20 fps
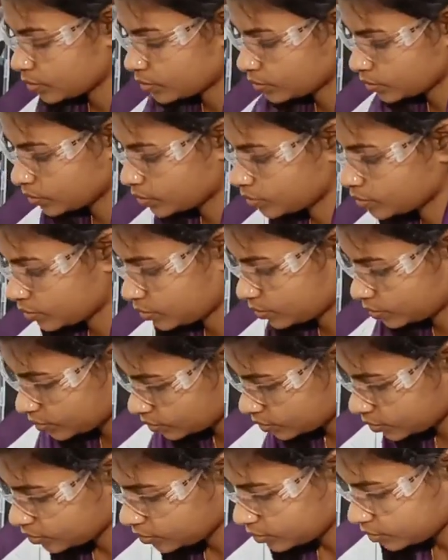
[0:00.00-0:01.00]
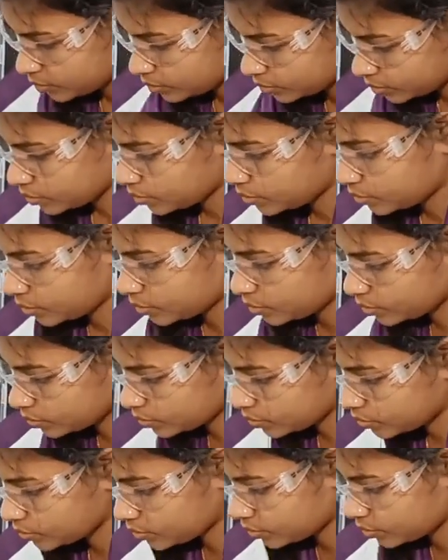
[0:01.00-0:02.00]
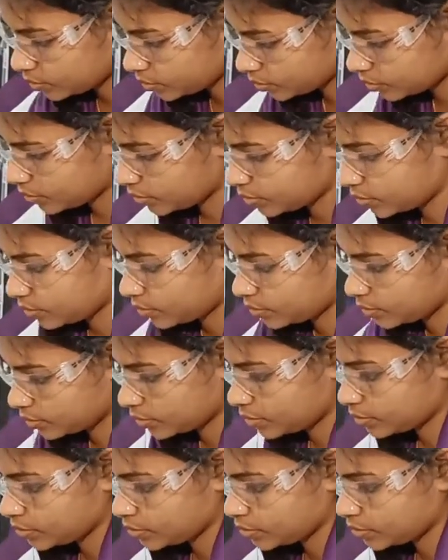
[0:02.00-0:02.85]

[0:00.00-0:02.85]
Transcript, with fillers: स्टेट लेवल के बाद रिंकी ने रीजनल